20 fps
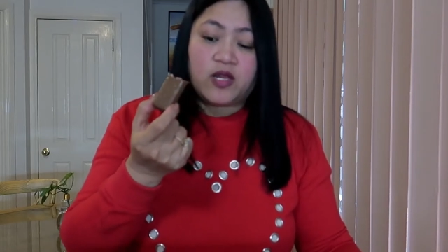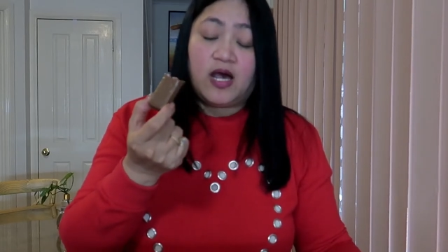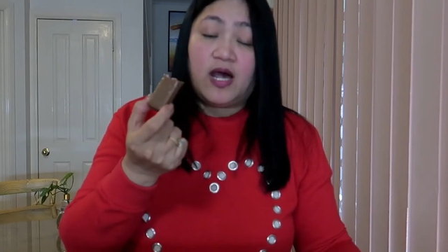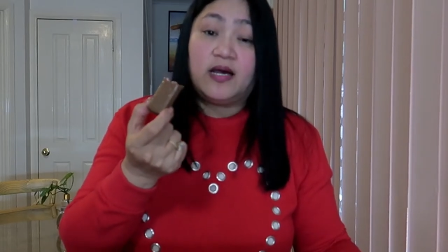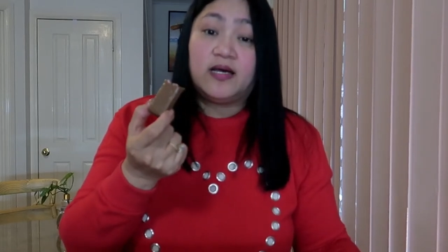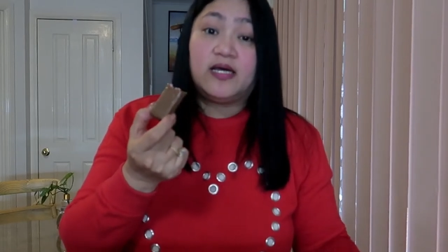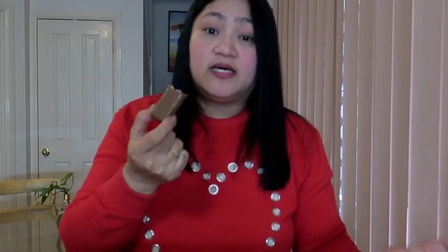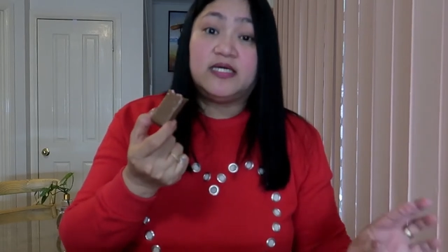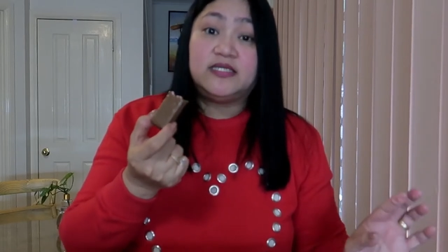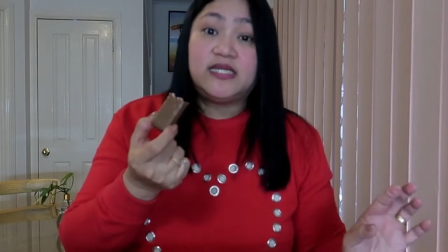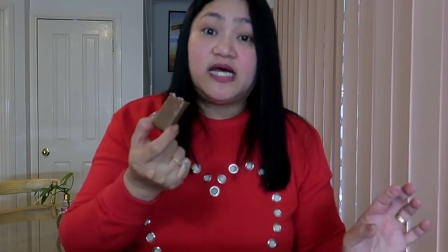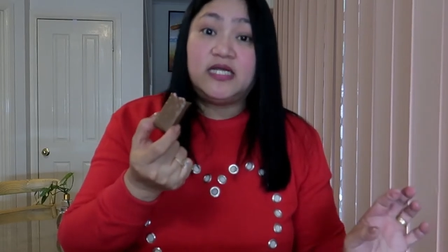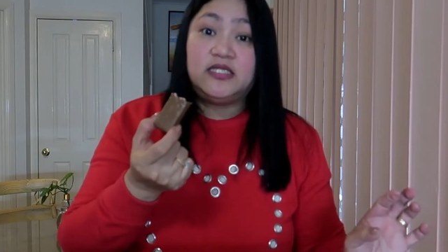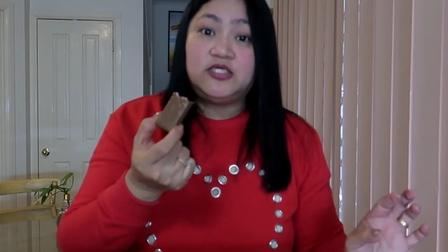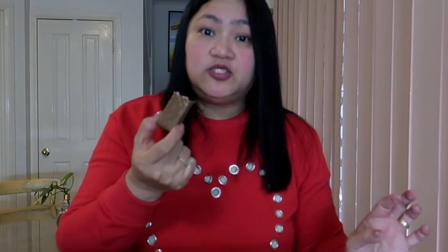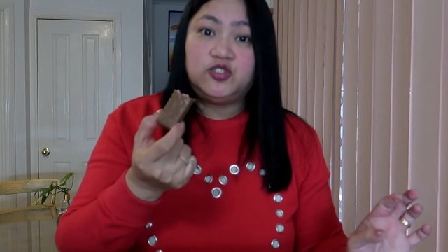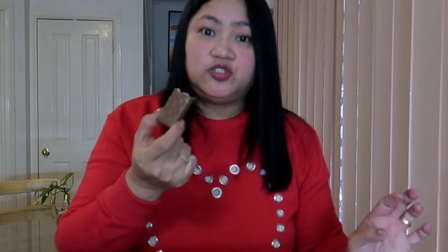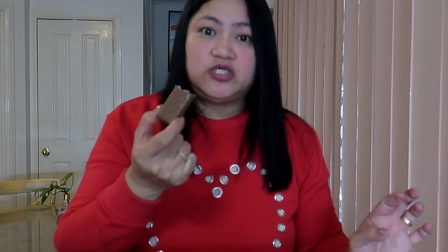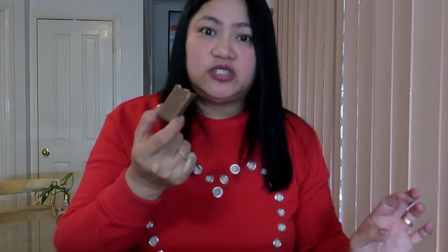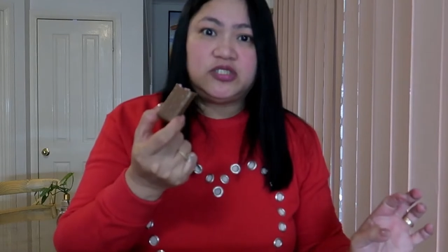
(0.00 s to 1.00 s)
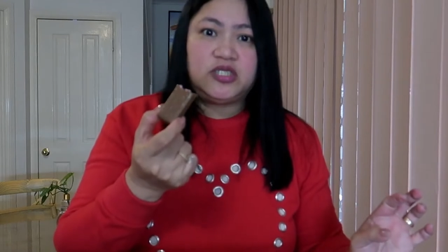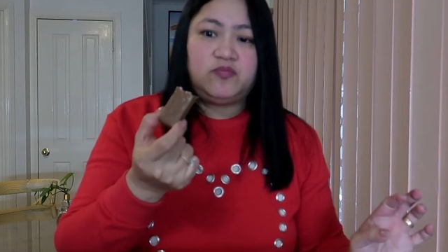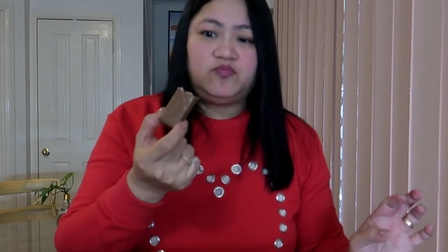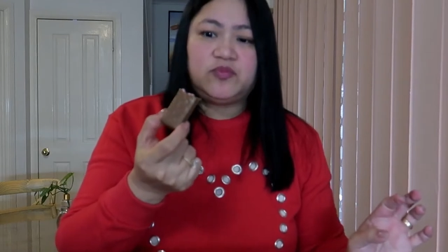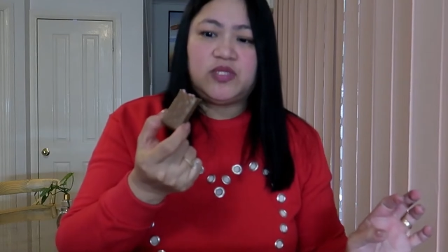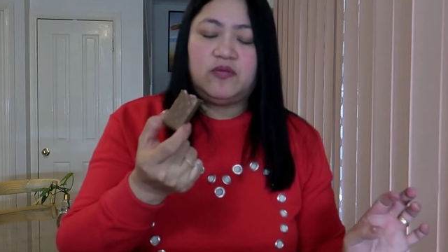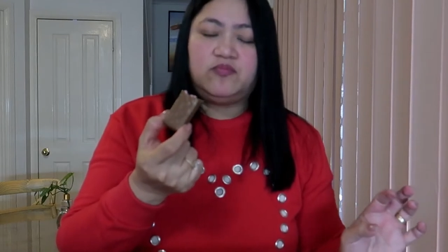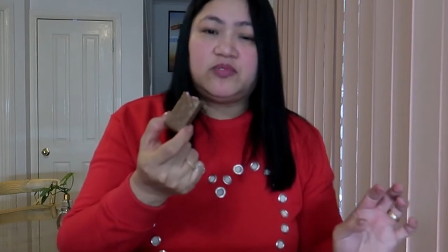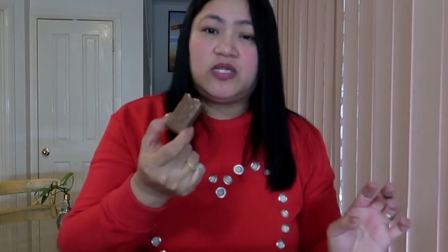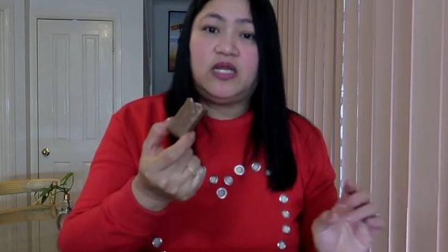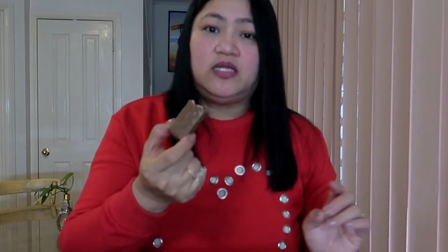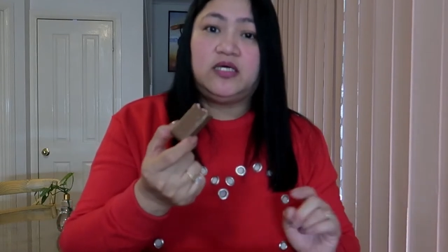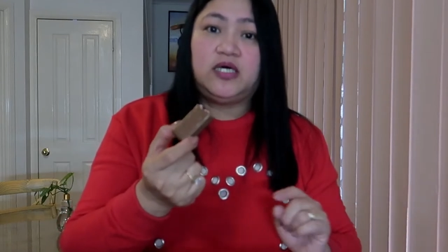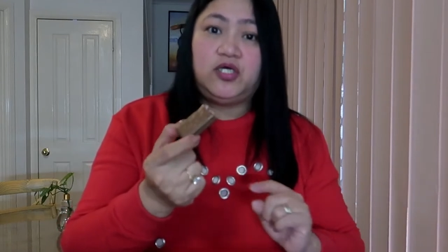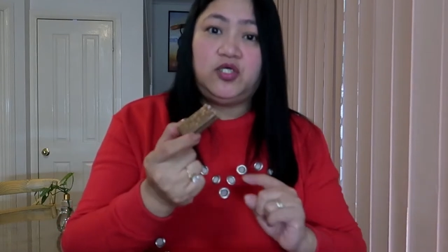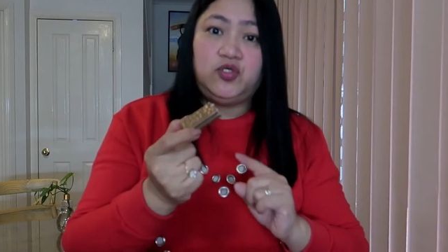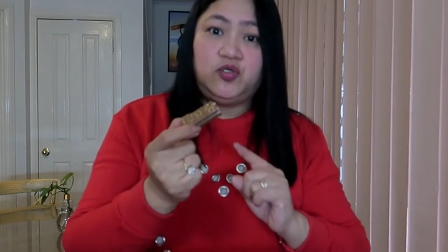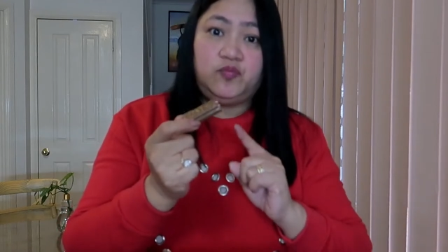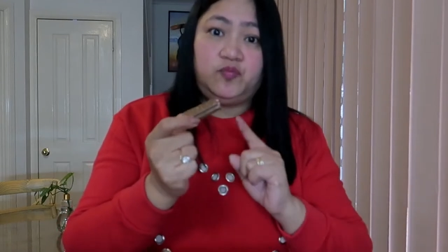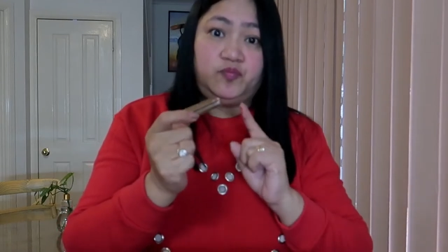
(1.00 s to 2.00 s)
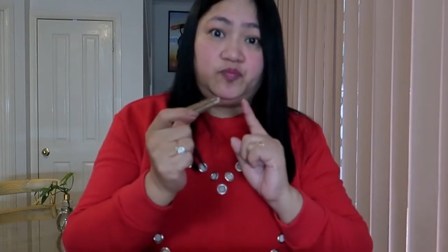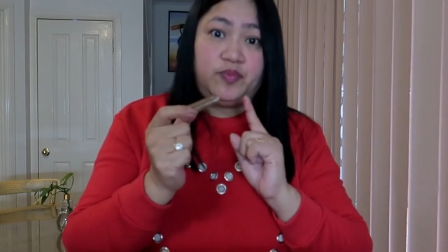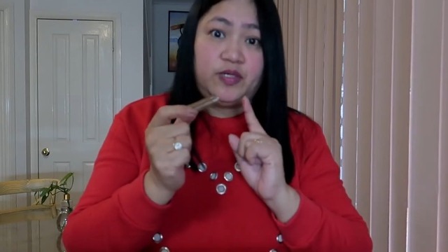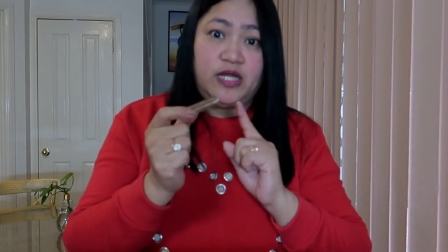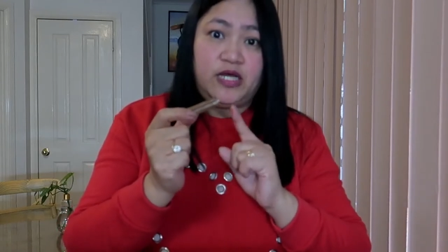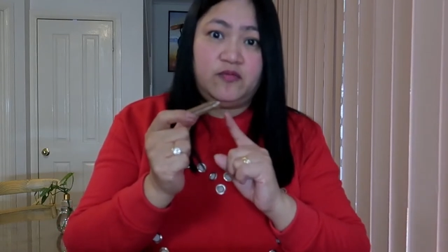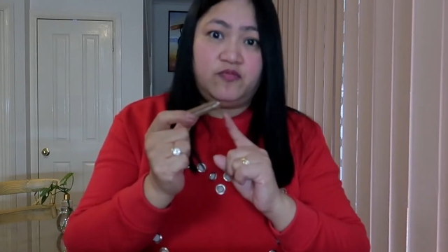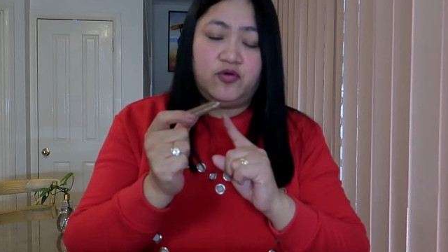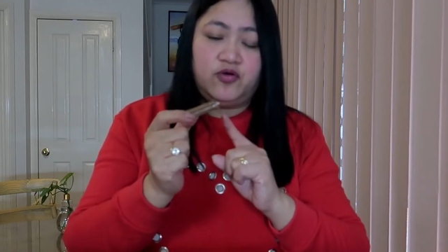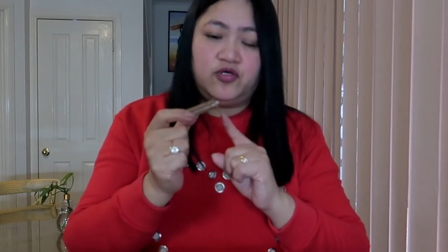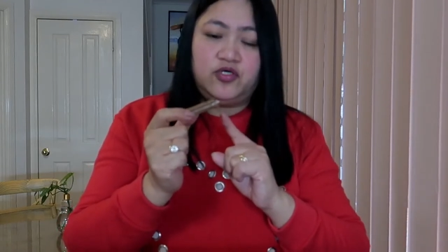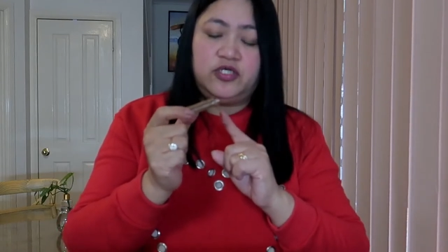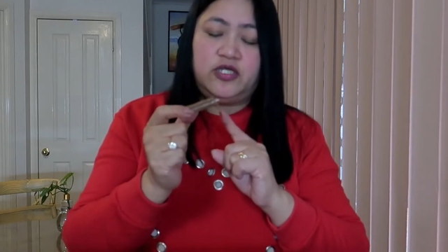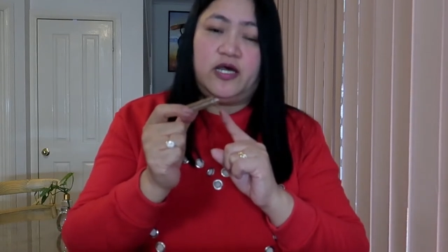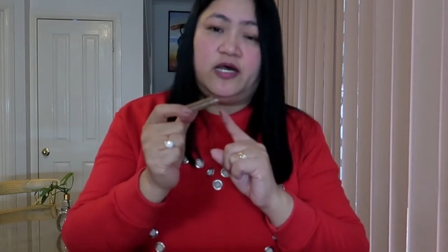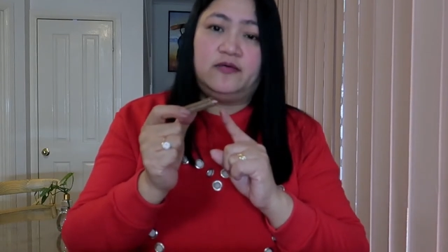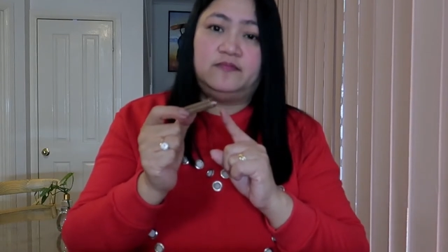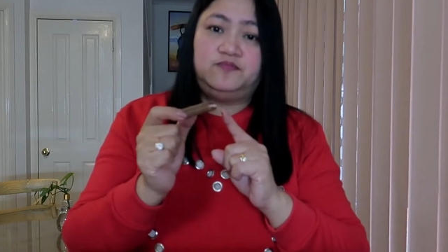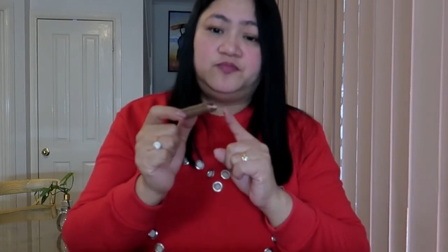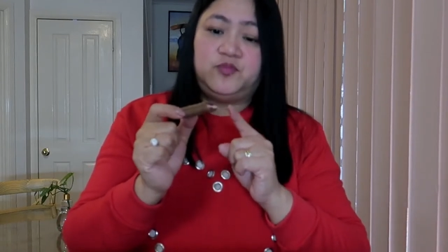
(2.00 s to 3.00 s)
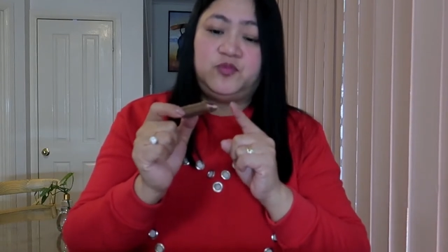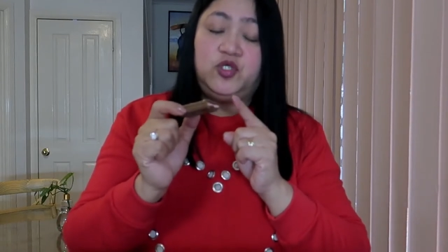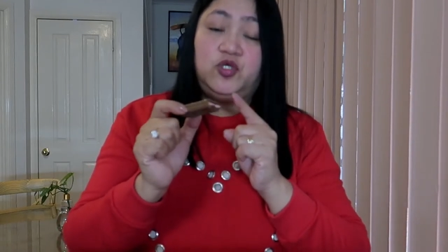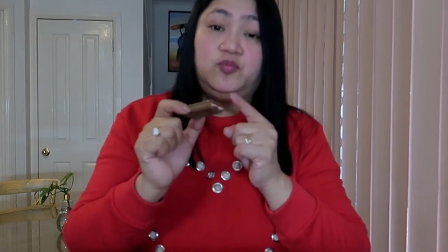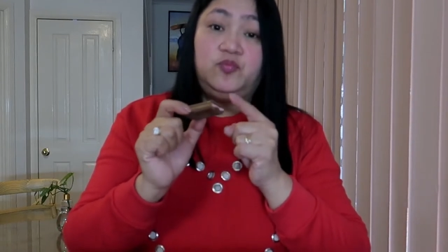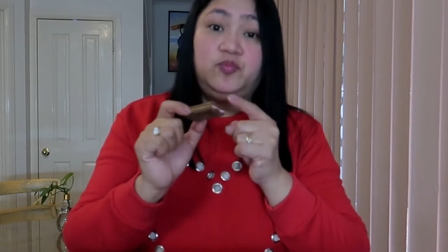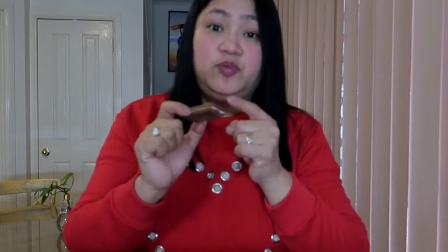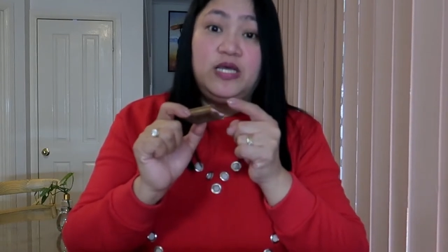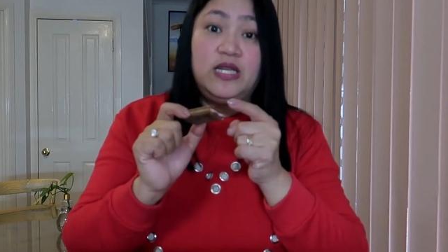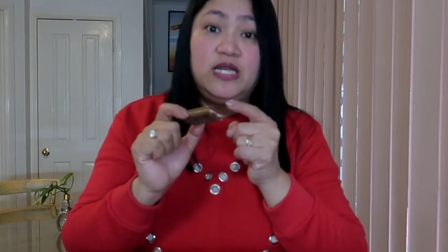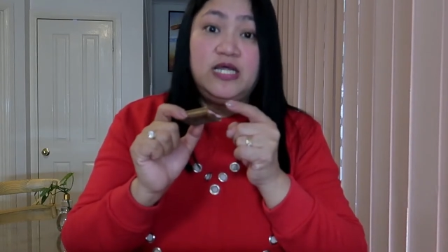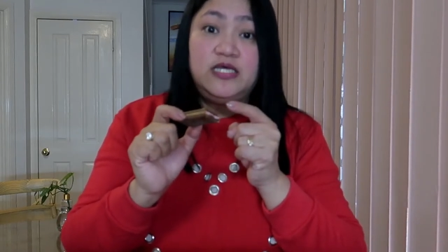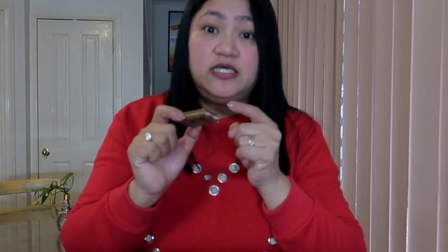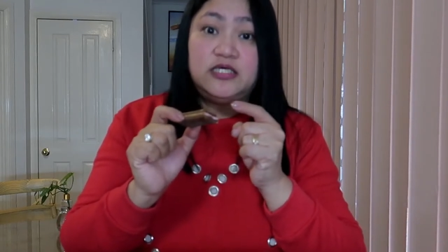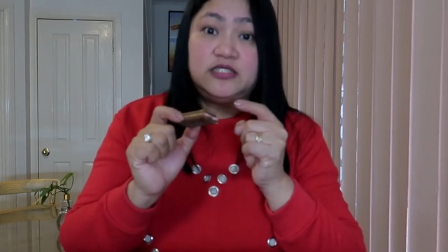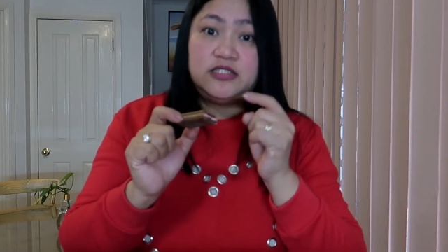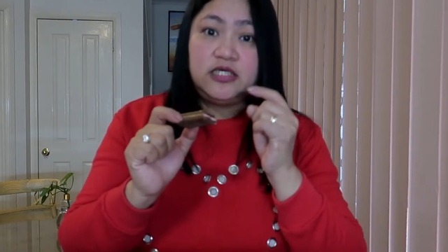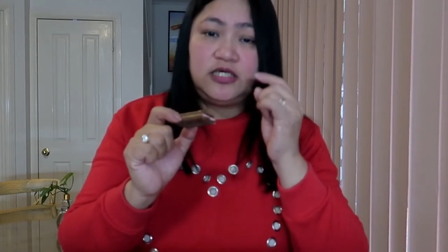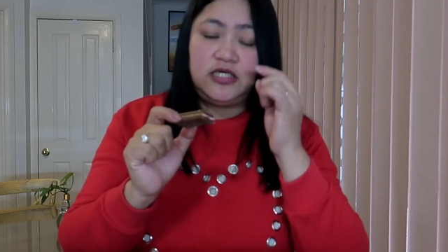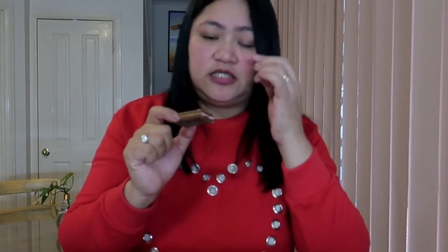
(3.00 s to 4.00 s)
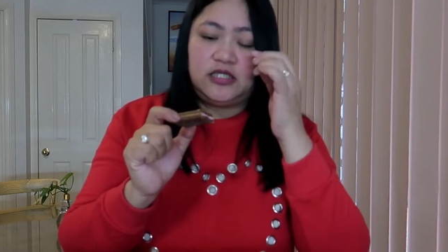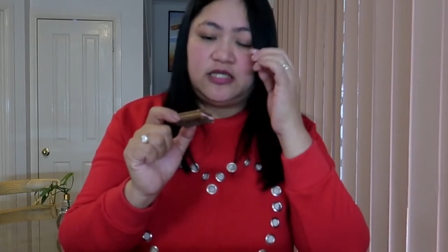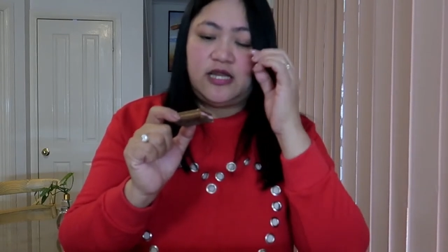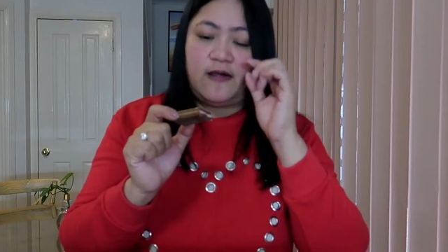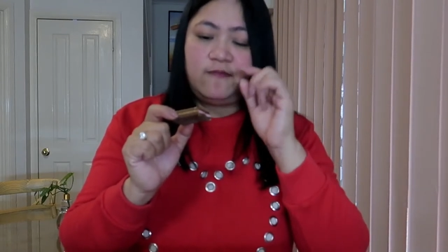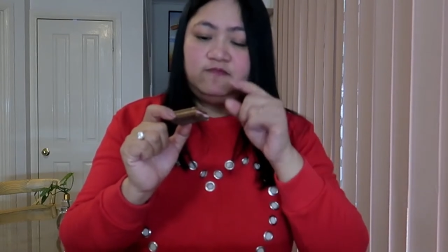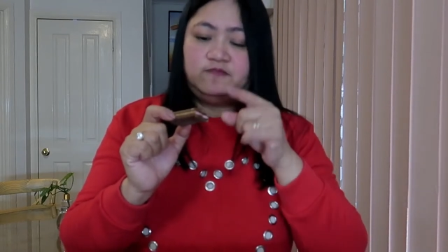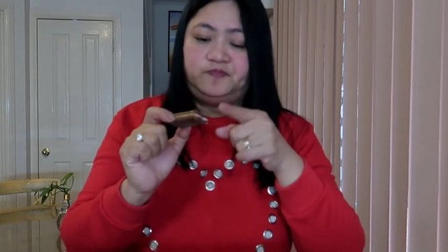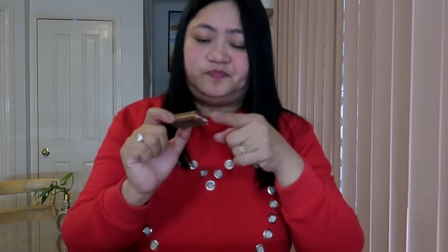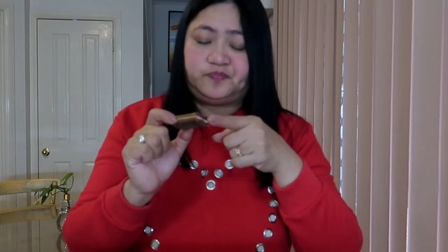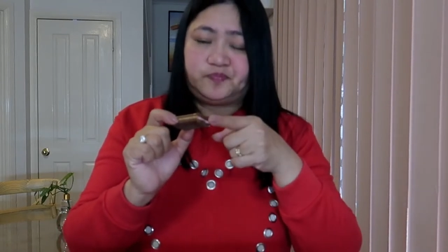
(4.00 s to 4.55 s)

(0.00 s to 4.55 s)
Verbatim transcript: Ang kagandahan dito sa tintam, talaga yung flavor niya. Yung feeling niya sa gitna.